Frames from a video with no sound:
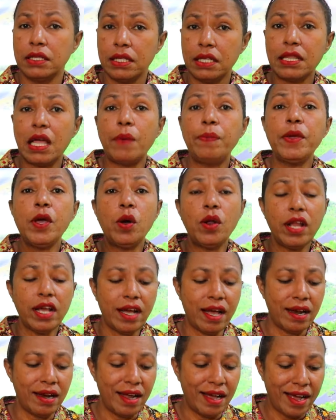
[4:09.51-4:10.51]
Tetapi oleh
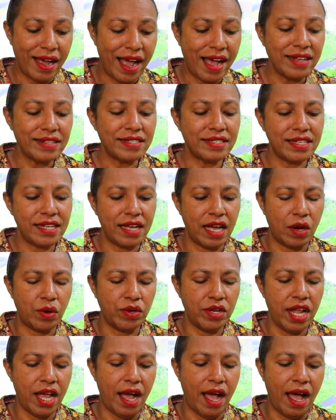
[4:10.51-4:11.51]
karena kasih
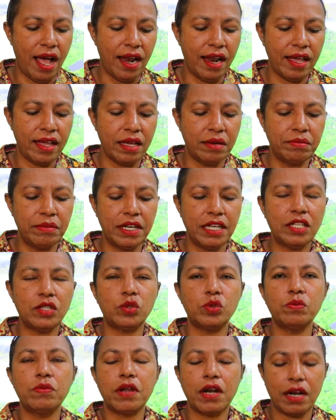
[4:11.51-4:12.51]
karunia Allah yang
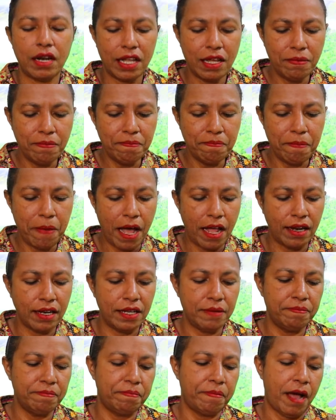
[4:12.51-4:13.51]
begitu
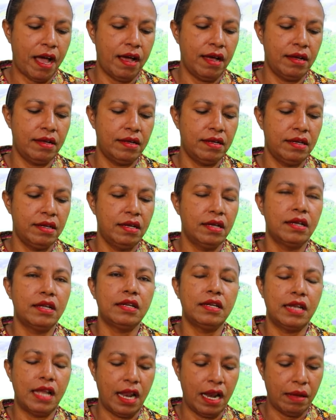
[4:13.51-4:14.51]
berlimpah-limpah
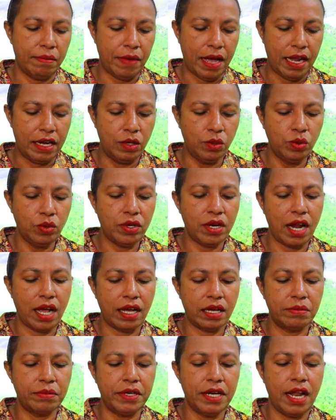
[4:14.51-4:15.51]
dalam
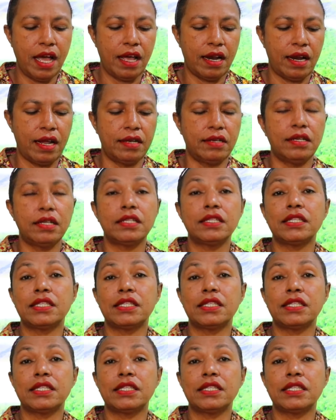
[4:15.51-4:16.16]
anugerah kebenaran,